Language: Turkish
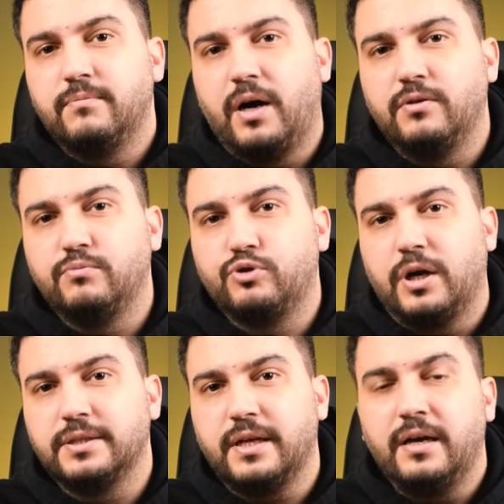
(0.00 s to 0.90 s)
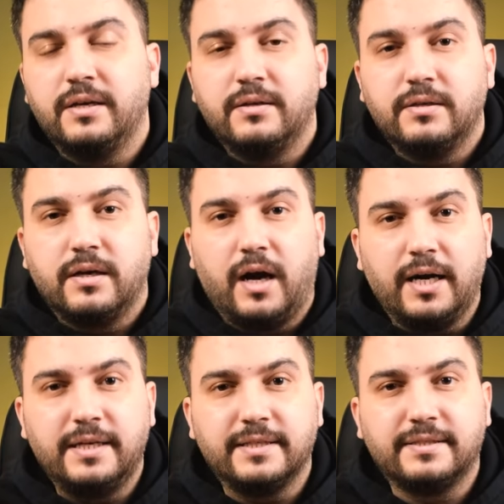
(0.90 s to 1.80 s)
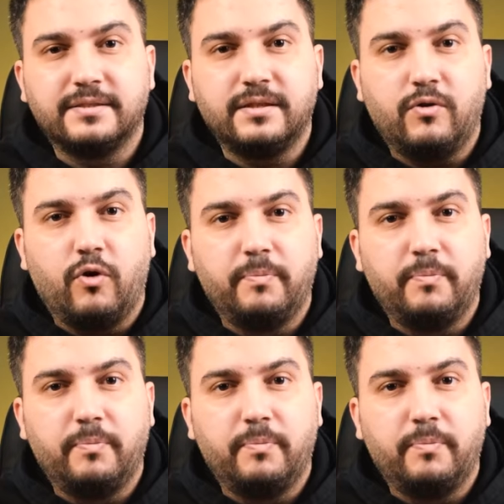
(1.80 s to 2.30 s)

Malum şu anda hali hazırda